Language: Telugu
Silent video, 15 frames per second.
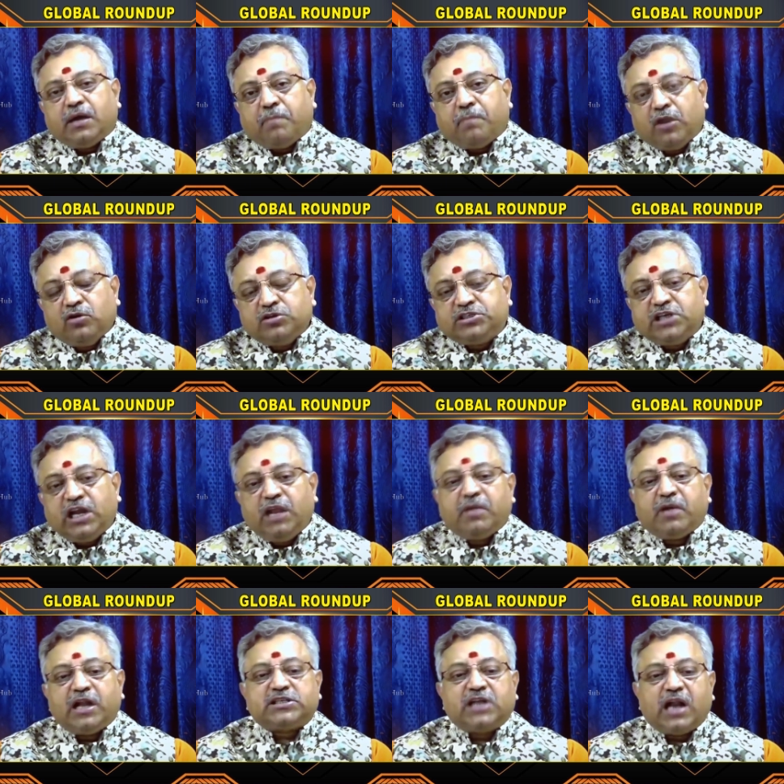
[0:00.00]
బలూచి
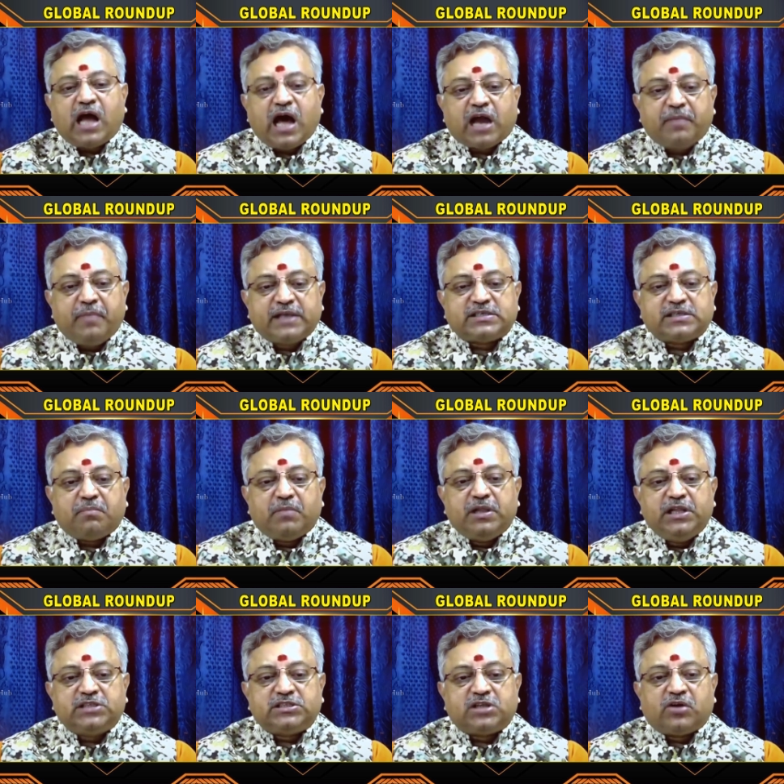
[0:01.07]
లిబరేషన్ ఆర్మీకి
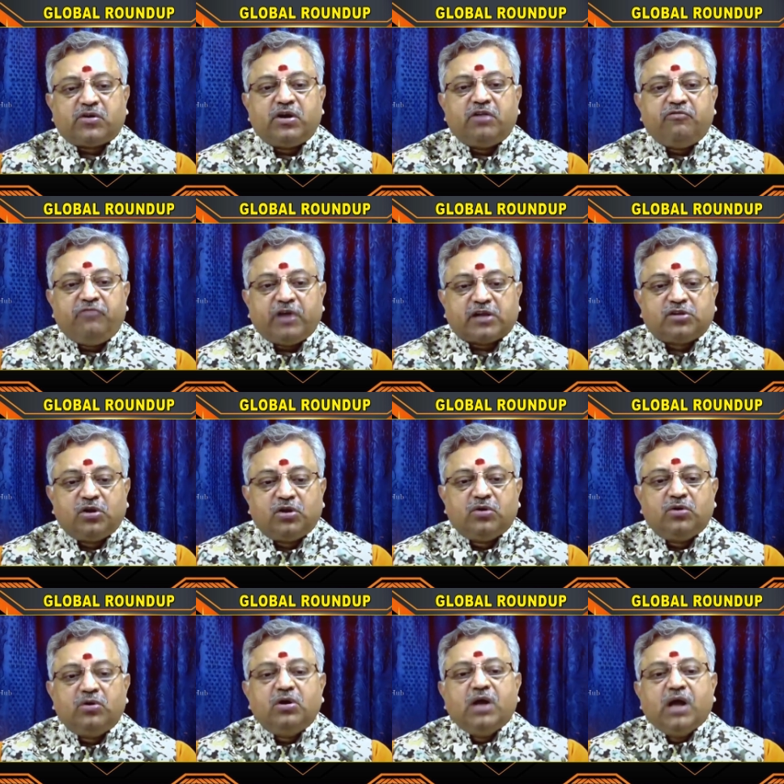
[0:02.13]
సంబంధించినటువంటి వ్యక్తులు
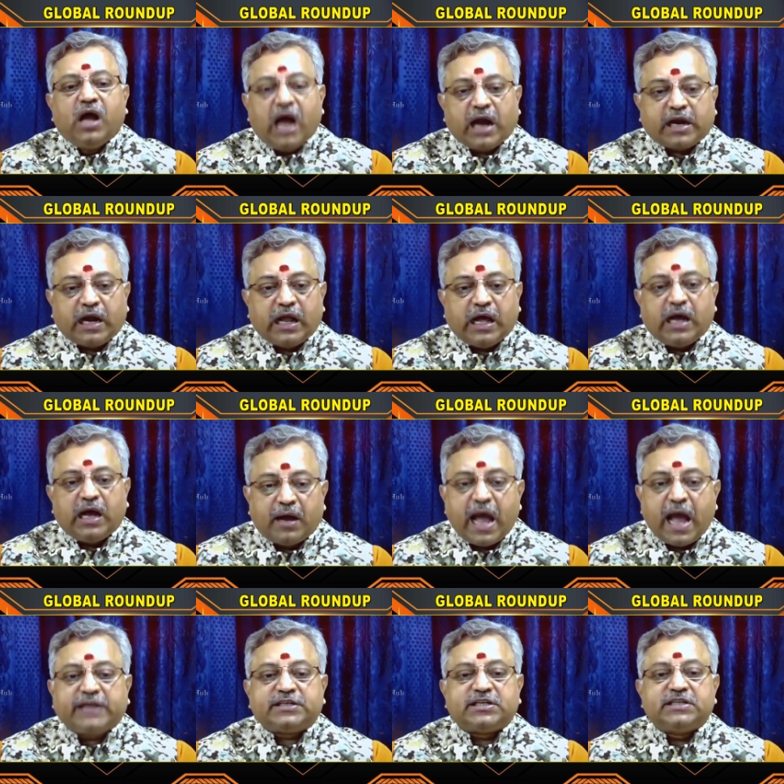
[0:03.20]
అక్కడ
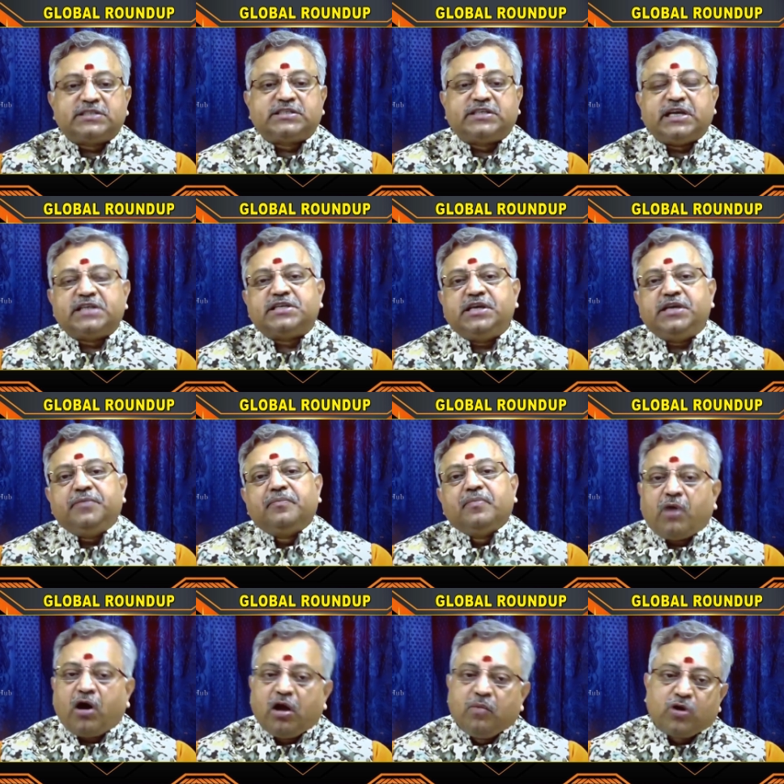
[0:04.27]
యాక్షన్స్ చేసి
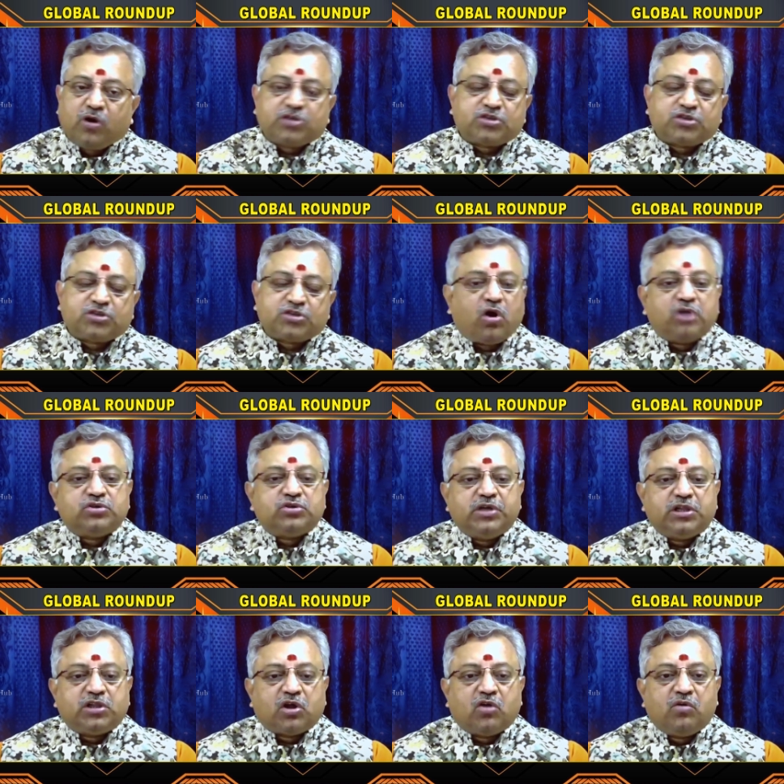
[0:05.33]
ఆల్మోస్ట్ రోజు
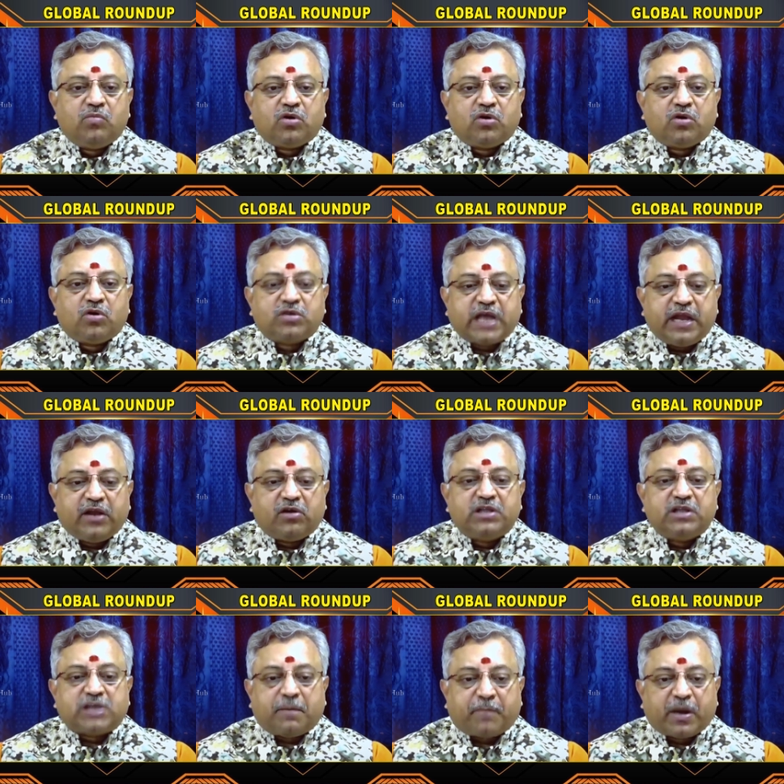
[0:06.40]
ఇద్దరు ముగ్గురు
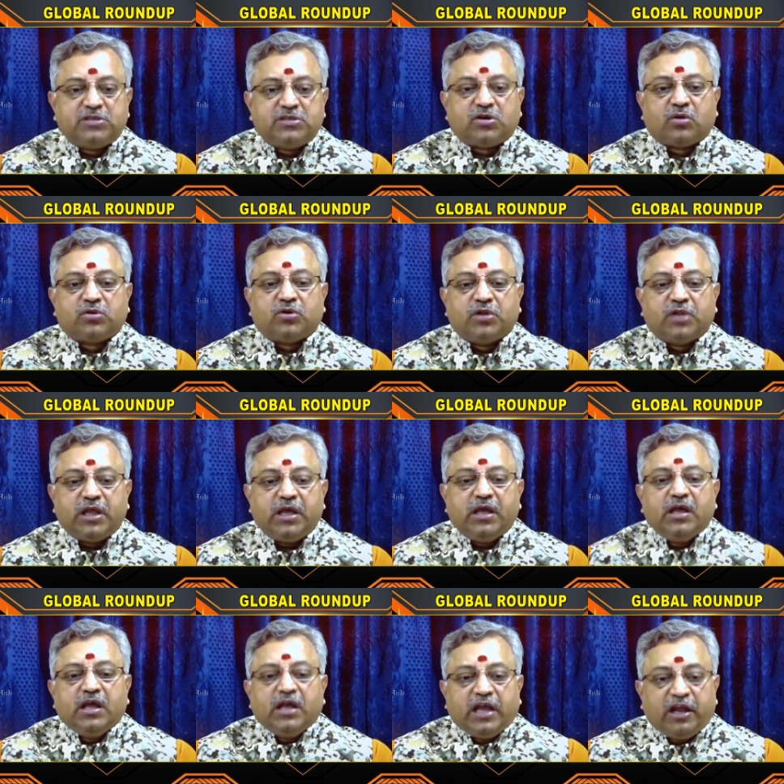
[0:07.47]
సైనికుల్ని చంపడం జరుగుతోంది
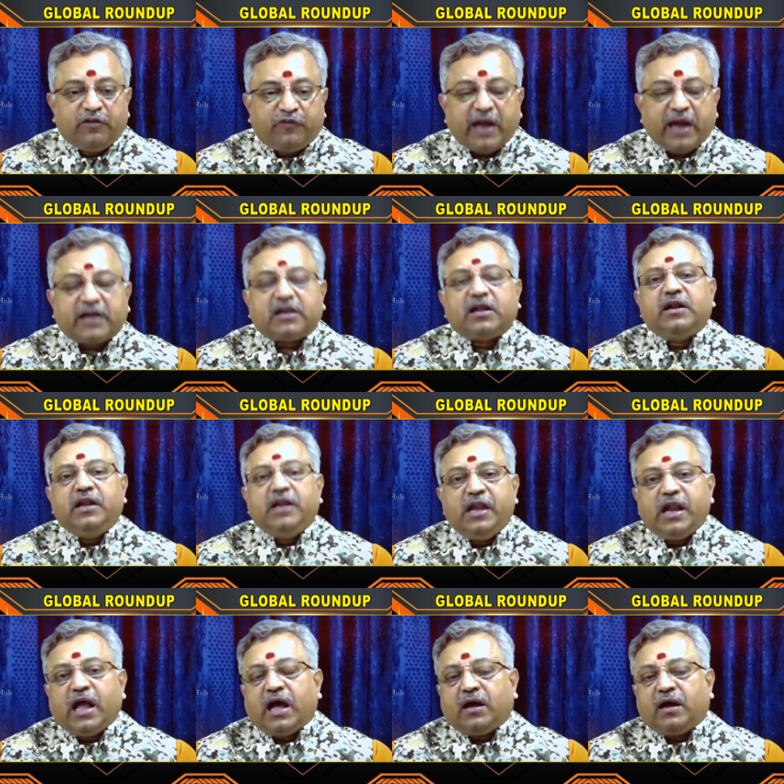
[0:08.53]
ఇన్ఫాక్ట్
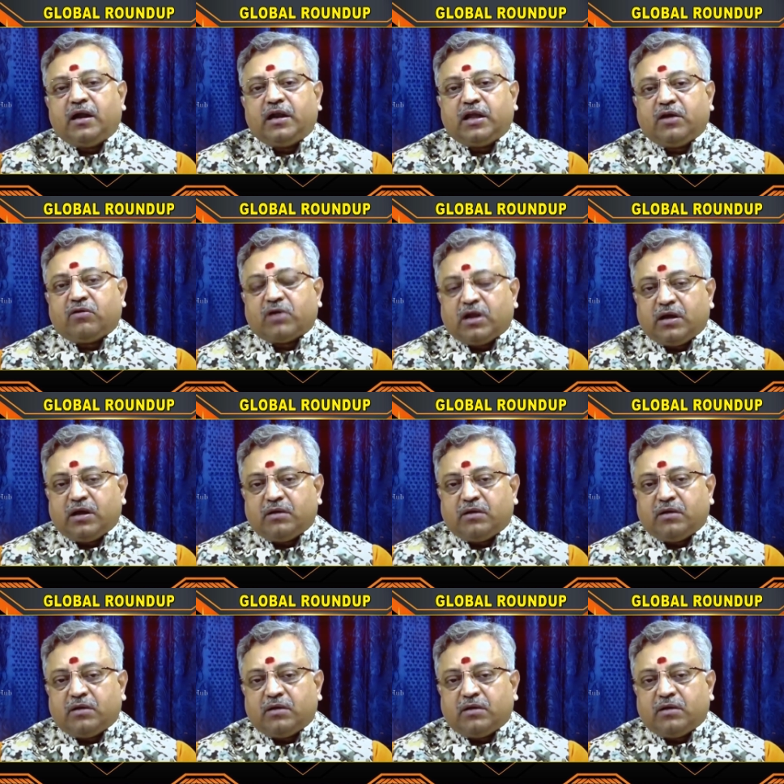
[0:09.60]
నిన్న అంటే ఒక